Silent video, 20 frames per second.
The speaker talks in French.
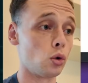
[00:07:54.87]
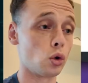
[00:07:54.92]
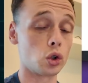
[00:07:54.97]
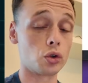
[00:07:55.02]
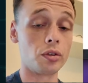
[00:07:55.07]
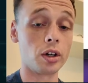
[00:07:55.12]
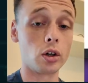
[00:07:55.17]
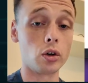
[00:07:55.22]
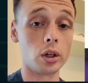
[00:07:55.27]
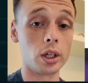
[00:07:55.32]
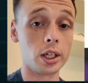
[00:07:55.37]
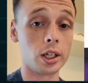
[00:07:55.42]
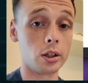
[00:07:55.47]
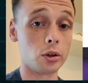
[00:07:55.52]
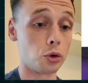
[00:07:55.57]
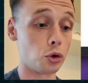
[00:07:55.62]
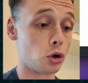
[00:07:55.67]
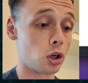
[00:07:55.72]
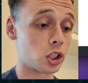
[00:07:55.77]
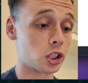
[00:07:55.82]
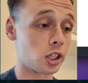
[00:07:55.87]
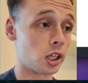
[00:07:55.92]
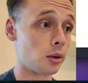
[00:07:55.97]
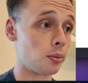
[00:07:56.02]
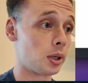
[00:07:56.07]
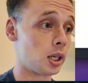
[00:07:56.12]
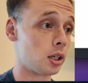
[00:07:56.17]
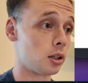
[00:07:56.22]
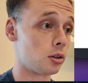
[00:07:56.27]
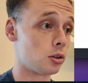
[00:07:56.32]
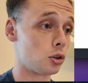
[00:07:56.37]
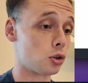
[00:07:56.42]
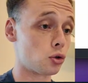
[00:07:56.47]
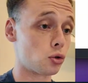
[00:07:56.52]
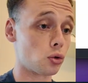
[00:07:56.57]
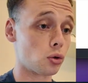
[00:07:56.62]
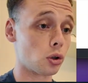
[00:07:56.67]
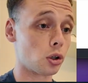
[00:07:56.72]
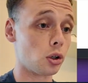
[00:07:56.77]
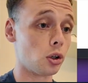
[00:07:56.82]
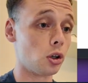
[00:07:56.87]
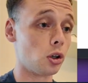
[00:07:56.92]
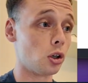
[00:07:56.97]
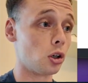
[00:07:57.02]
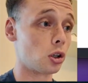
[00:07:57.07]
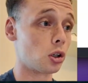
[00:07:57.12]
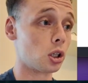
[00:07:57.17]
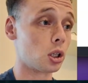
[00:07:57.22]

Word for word: Donc, je vais coller le HTML sur euh,